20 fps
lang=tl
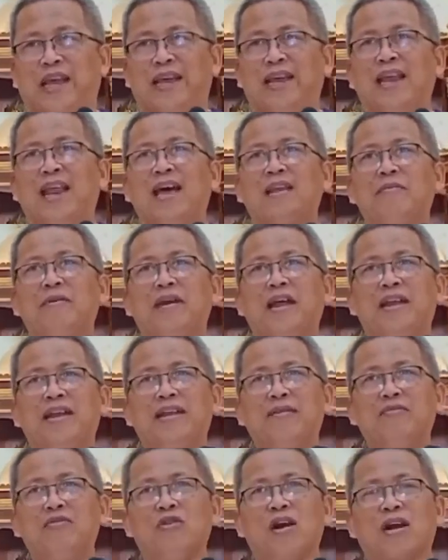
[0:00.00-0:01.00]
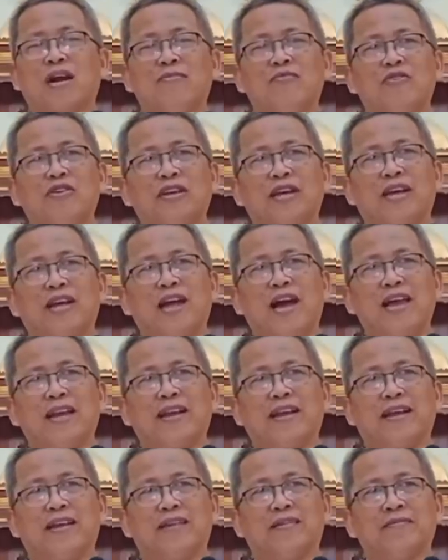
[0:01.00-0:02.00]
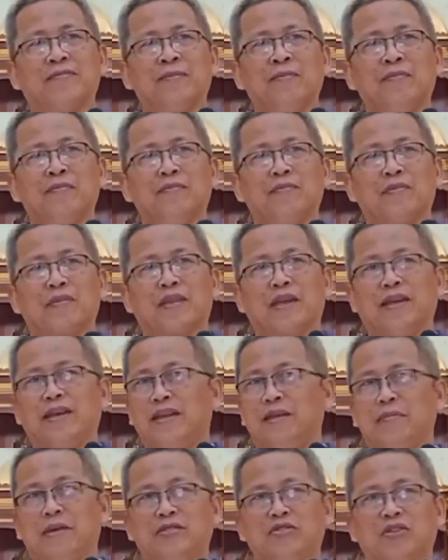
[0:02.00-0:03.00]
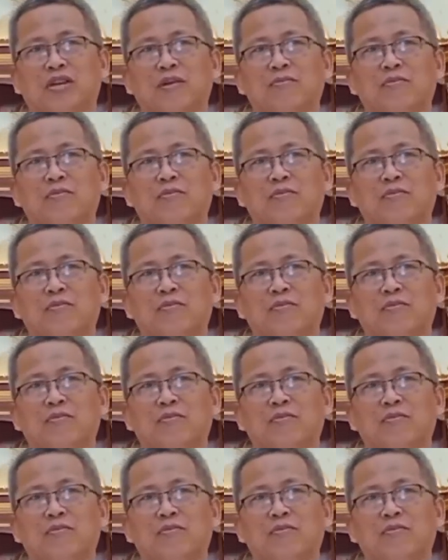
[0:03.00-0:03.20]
Nga ilhan mo na nimo nga kamo'y naghari. Kaya di man